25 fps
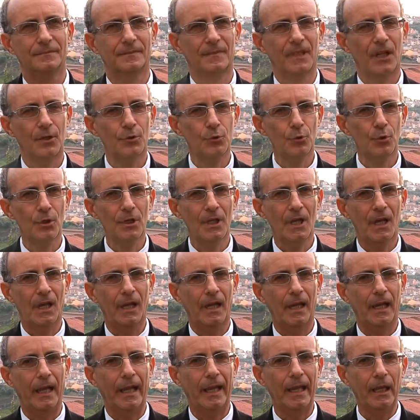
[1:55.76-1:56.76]
La
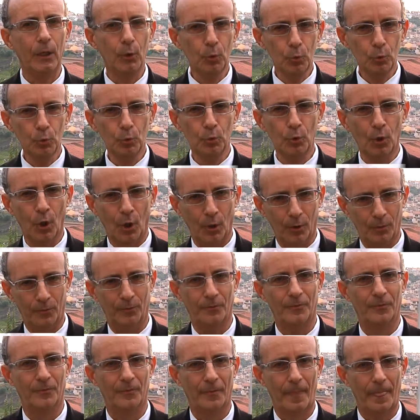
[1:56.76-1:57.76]
giuria è
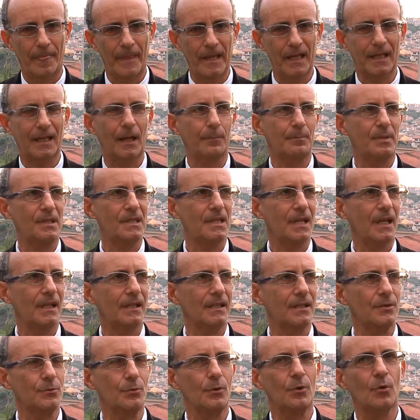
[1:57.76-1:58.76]
uno dei
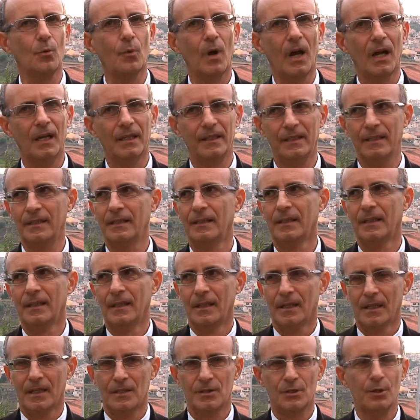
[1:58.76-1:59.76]
capisaldi sui quali
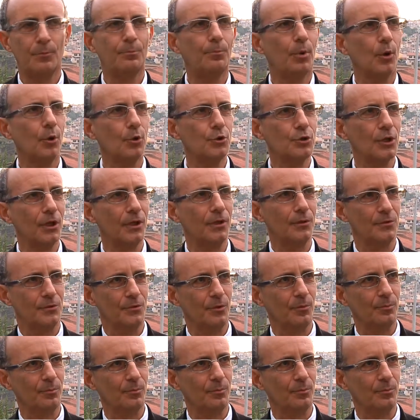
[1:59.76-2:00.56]
si poggia il nostro